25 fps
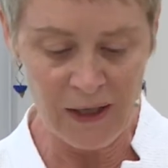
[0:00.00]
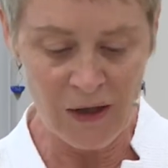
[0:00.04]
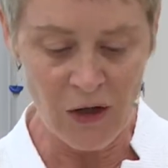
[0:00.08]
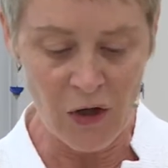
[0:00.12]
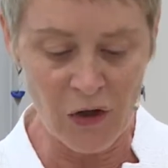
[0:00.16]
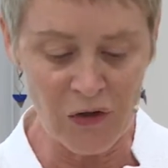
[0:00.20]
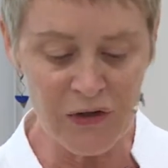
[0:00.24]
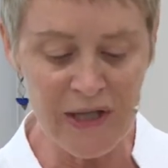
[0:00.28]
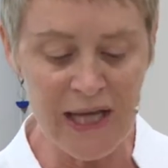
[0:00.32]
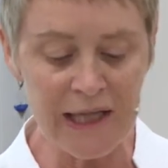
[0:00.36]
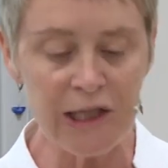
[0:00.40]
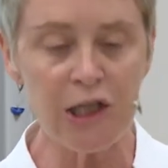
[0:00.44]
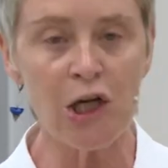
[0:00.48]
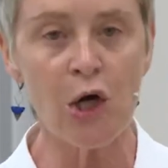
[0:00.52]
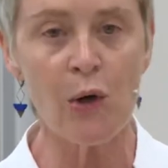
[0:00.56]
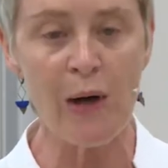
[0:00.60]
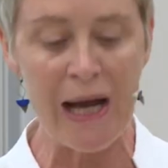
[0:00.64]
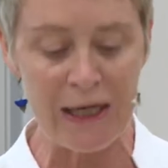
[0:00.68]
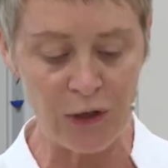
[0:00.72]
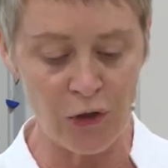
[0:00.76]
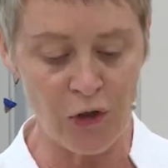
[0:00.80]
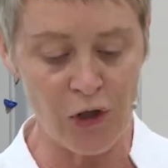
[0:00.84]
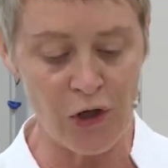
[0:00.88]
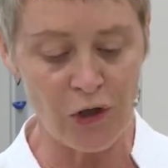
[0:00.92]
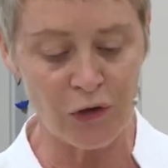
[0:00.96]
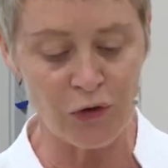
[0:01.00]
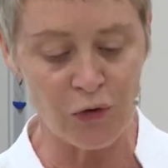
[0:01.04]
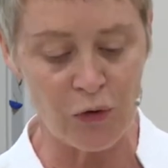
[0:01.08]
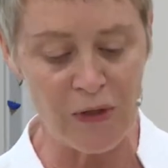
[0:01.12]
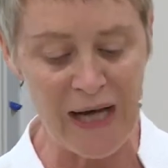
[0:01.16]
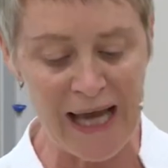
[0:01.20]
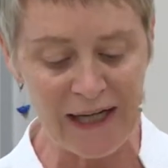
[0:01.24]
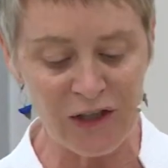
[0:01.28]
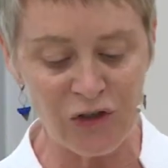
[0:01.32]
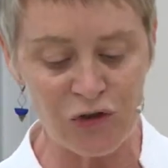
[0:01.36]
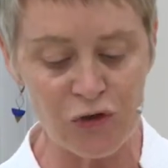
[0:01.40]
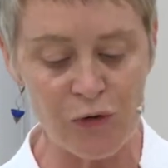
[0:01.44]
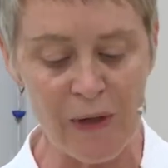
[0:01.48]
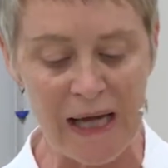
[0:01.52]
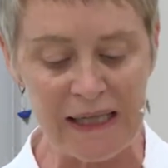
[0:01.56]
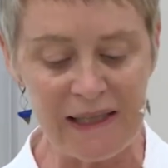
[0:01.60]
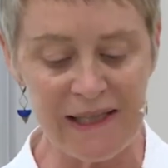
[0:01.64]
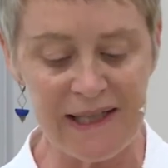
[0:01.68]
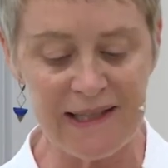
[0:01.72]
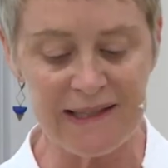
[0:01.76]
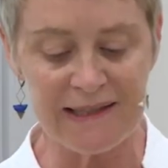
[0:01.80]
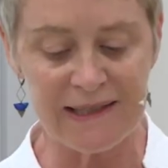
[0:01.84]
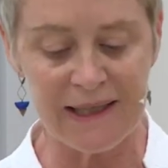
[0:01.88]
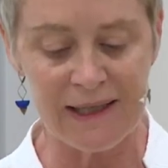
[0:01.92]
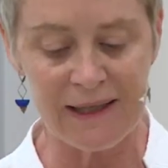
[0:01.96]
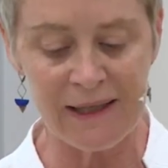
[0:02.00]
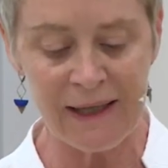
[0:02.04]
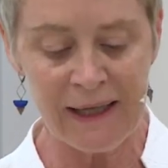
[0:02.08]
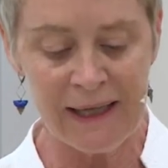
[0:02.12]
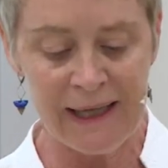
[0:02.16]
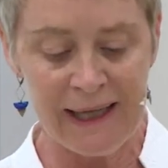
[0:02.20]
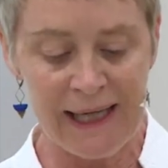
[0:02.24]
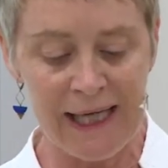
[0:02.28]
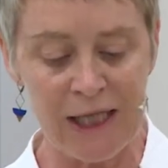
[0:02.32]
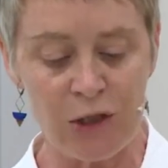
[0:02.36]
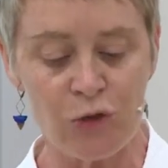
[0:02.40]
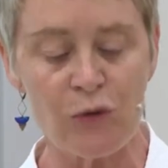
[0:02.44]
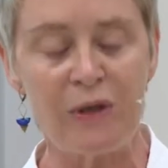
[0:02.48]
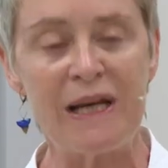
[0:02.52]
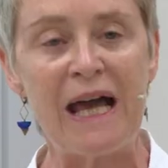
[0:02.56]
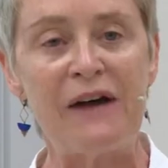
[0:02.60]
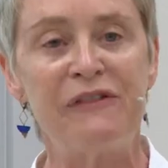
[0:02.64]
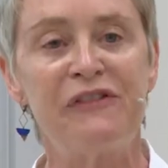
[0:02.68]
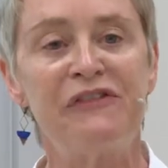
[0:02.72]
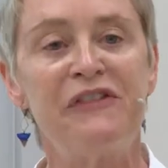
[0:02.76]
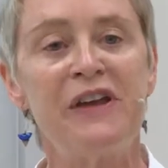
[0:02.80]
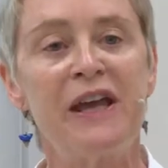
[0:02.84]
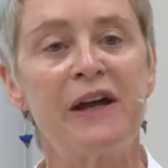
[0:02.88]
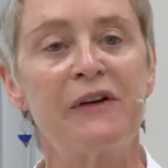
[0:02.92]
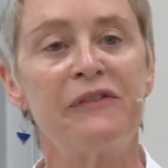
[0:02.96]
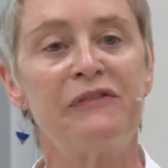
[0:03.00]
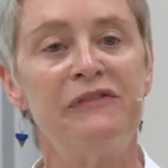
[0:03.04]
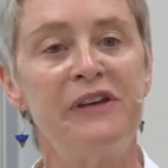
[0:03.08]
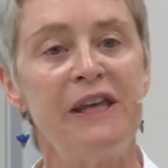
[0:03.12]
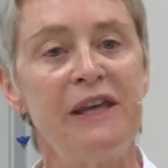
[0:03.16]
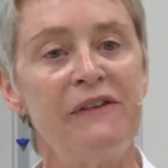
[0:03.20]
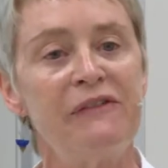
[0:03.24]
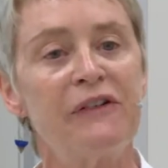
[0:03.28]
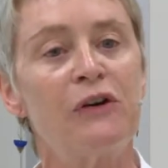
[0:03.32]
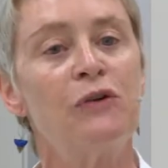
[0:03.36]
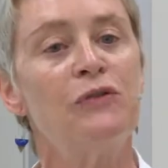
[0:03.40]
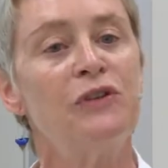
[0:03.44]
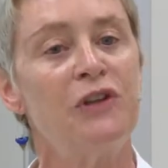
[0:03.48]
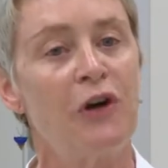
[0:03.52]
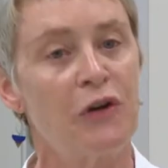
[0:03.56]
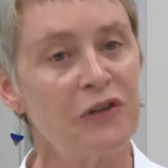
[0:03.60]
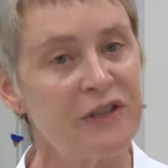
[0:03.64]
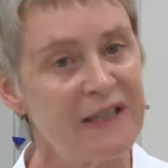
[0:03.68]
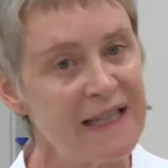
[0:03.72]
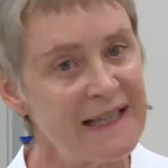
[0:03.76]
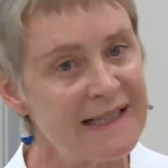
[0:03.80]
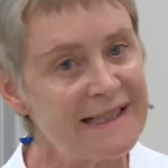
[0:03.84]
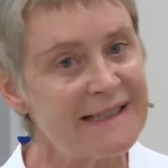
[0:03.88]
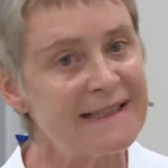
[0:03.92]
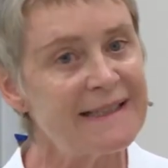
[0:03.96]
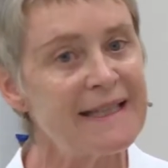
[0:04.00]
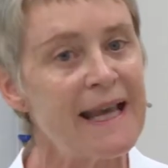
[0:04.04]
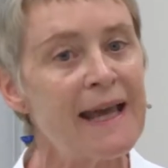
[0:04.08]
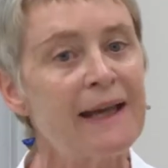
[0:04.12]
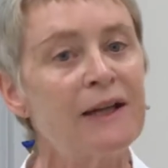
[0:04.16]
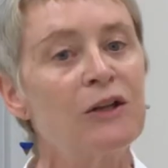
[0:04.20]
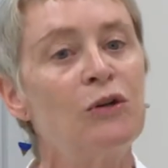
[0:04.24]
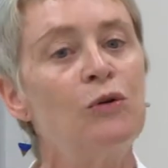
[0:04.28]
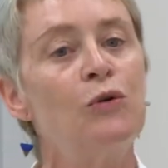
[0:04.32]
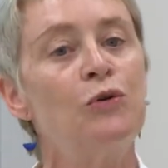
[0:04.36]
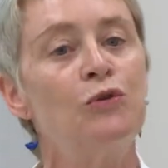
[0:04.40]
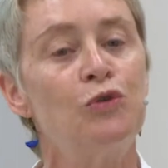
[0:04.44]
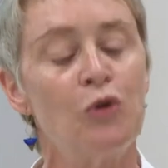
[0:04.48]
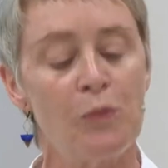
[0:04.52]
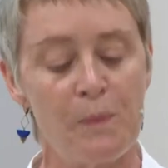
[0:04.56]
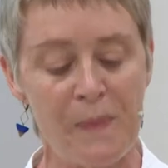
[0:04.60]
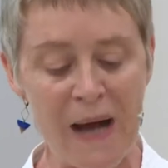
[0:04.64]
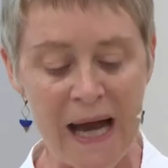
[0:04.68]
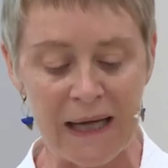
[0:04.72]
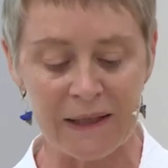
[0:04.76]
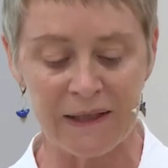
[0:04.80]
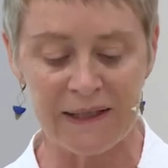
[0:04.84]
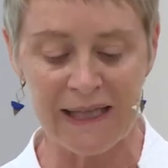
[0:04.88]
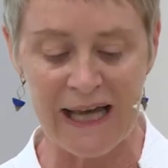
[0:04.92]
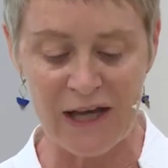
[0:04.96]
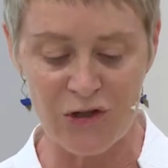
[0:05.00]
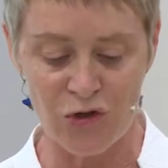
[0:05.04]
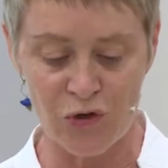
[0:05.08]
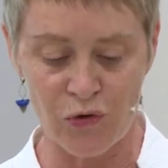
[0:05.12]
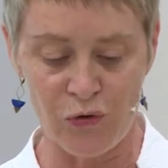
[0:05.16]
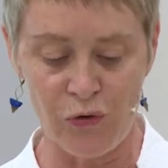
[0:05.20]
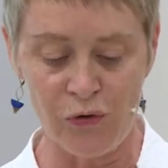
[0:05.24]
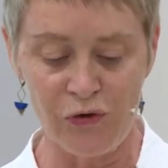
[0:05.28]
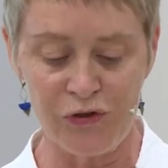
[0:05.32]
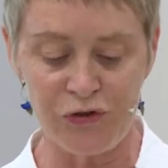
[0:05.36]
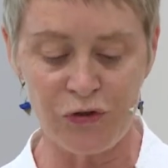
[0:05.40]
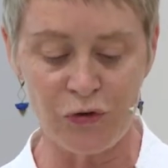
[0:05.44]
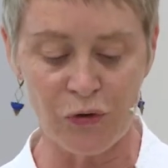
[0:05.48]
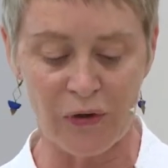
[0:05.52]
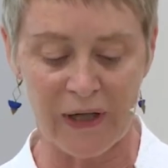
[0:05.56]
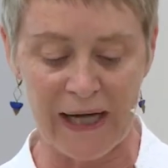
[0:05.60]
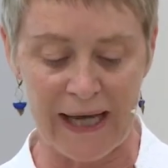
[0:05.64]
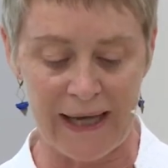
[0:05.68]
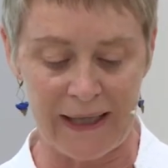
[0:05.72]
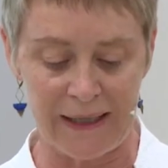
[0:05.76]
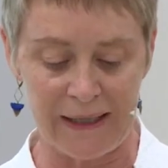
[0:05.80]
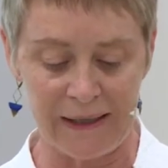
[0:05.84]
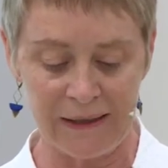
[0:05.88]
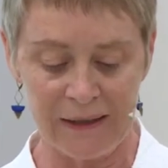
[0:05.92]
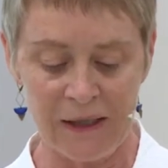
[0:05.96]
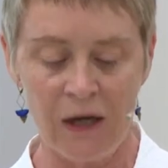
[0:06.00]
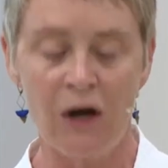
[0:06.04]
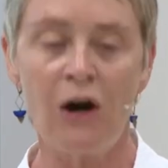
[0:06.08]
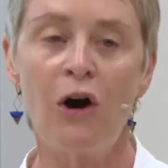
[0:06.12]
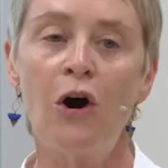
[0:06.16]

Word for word: en ayant à cœur de l'actualiser et de la faire vivre dans des cercles de partage culturel